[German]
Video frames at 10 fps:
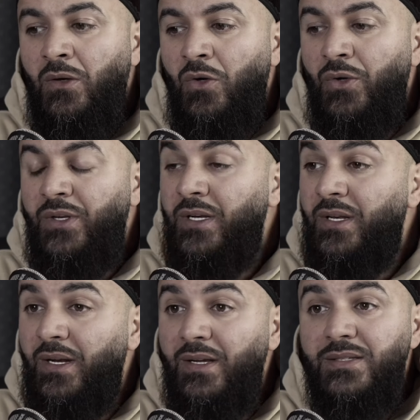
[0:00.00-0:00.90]
und
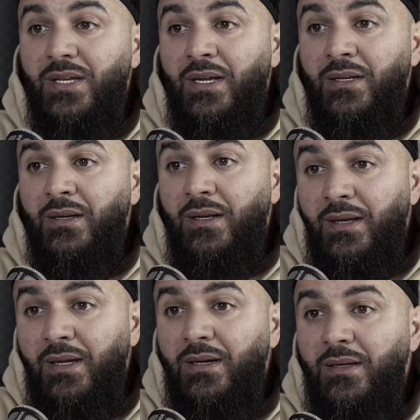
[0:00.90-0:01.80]
hinterlässt eine
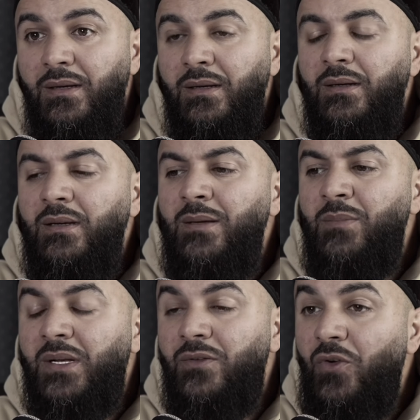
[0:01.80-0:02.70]
Leere, die
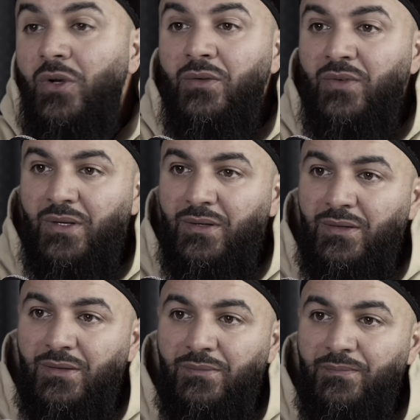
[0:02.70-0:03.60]
niemand füllen
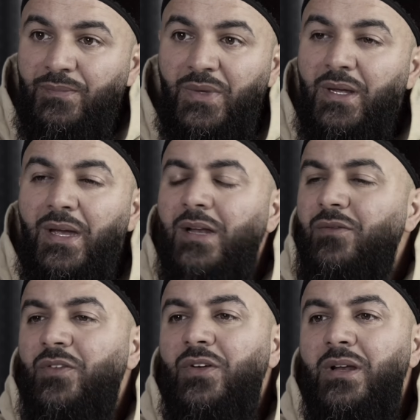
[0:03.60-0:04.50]
wird egal
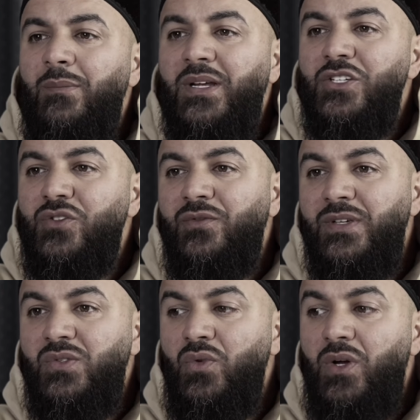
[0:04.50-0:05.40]
wie viele Menschen
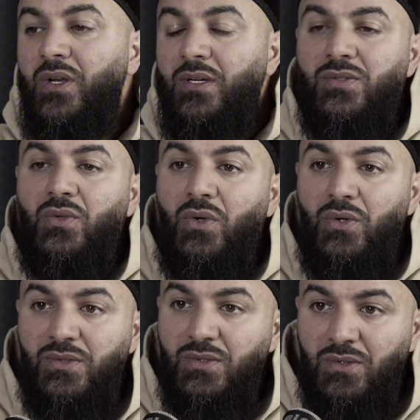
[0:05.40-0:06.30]
versuchen dich zu
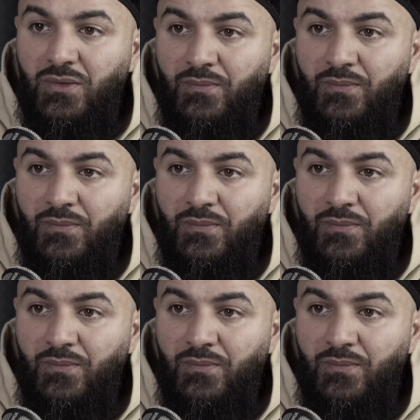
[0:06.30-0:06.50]
trösten.